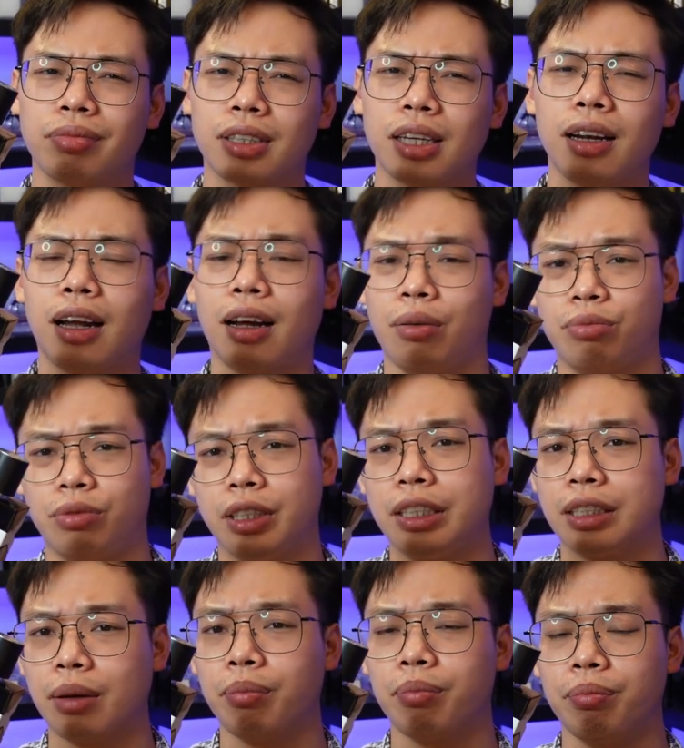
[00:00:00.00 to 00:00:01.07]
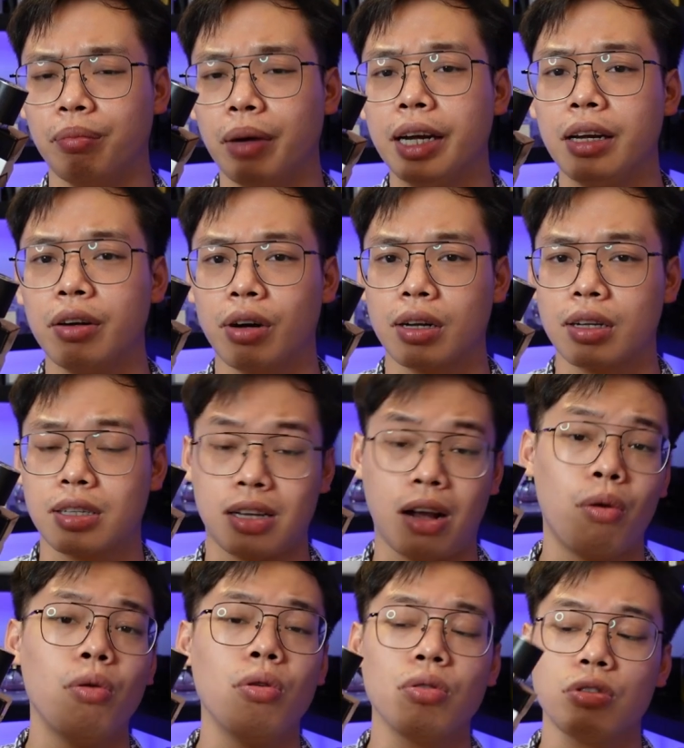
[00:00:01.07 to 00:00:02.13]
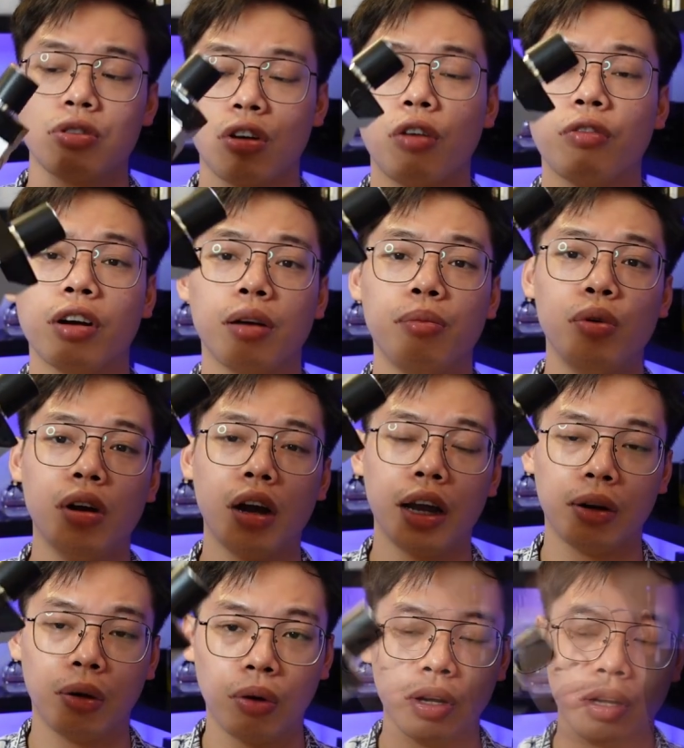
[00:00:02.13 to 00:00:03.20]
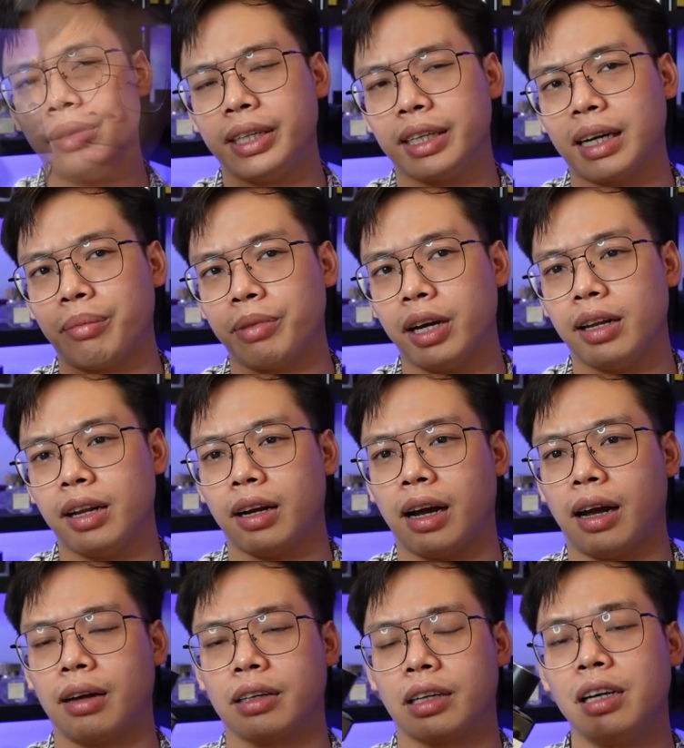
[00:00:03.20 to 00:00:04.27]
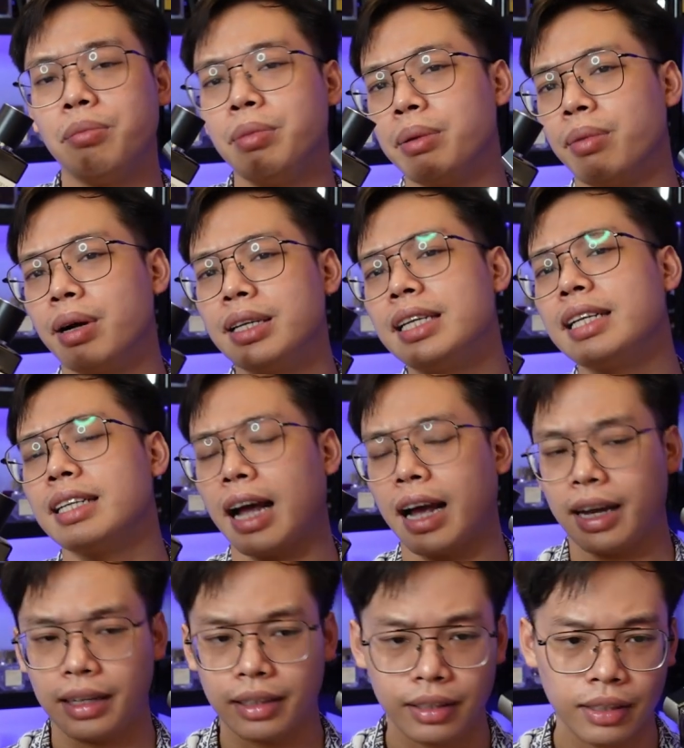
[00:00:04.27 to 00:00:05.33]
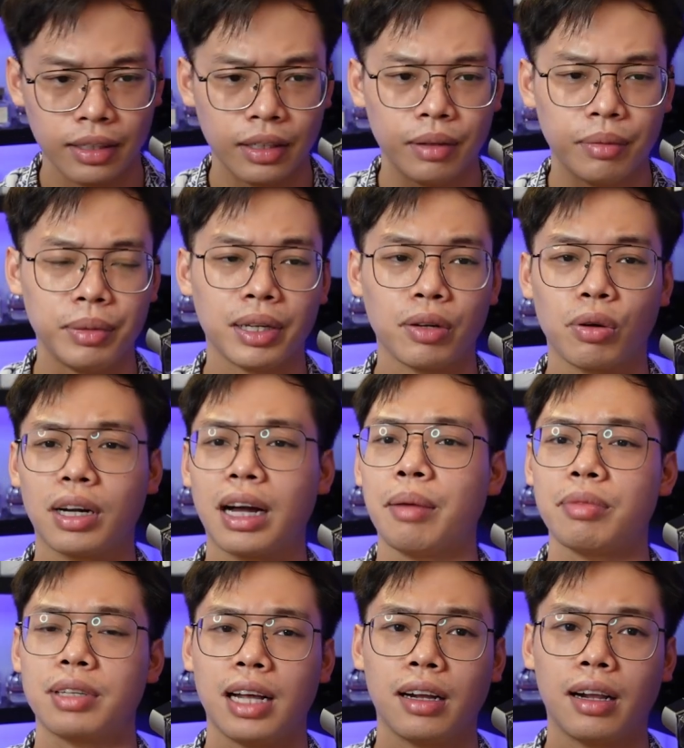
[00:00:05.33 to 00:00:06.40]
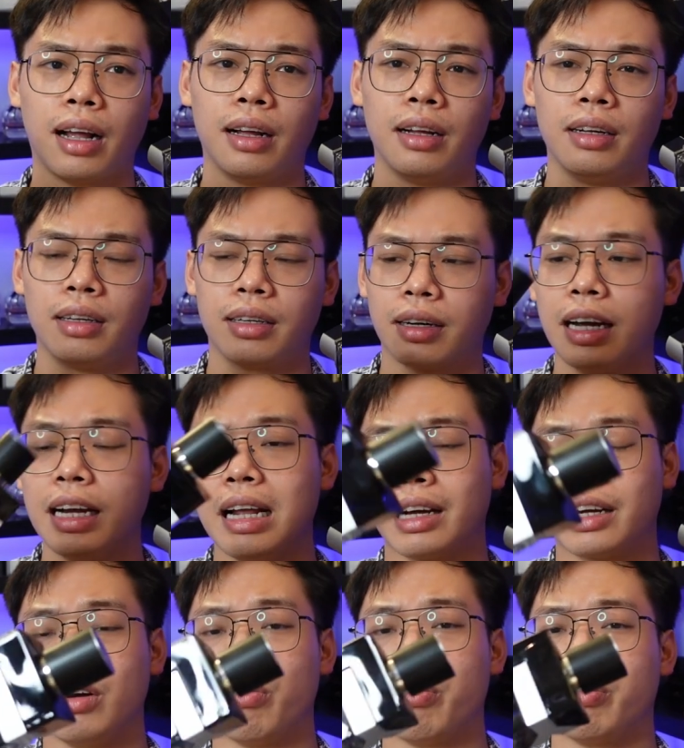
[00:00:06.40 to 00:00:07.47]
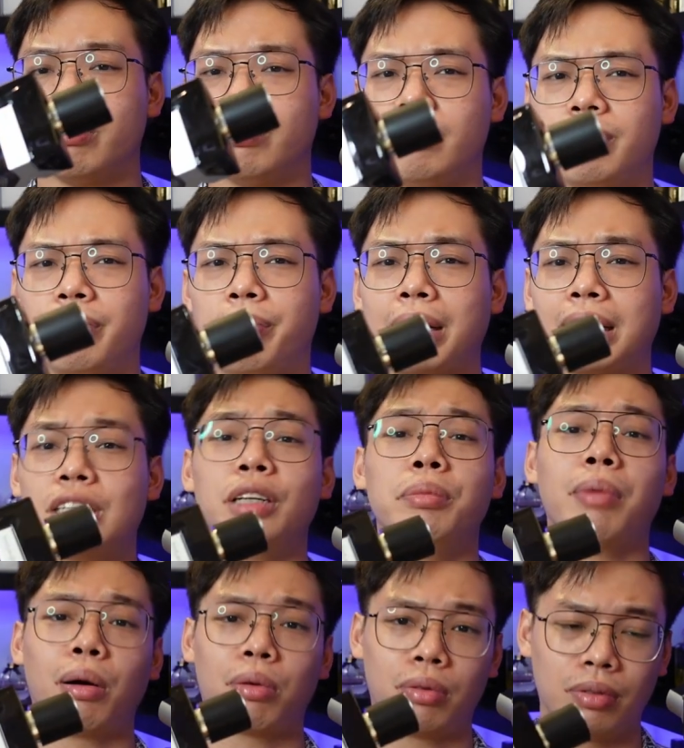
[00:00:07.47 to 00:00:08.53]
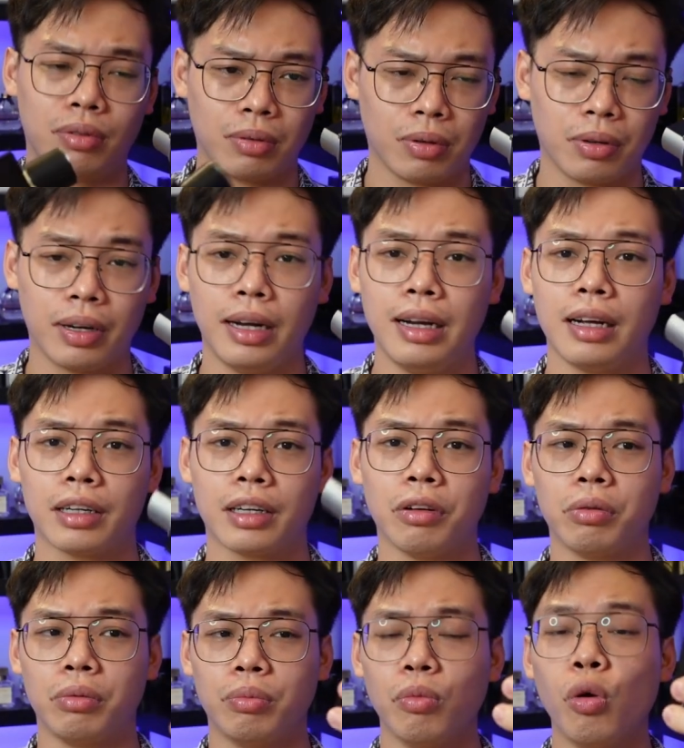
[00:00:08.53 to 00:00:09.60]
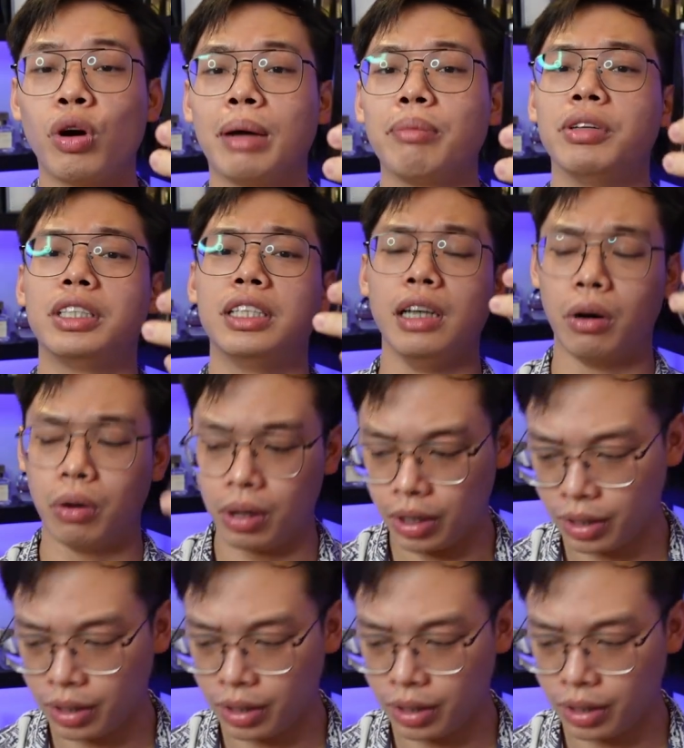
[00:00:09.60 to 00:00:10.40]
chắc là chỉ tầm 7 hoặc 6 so với cái mùi hương này thôi mình cảm nhận là khi mình mới xịt ra ấy, mình có cảm giác là đây là kiểu mặt trời mọc còn đây là kiểu 4 năm giờ chiều rồi.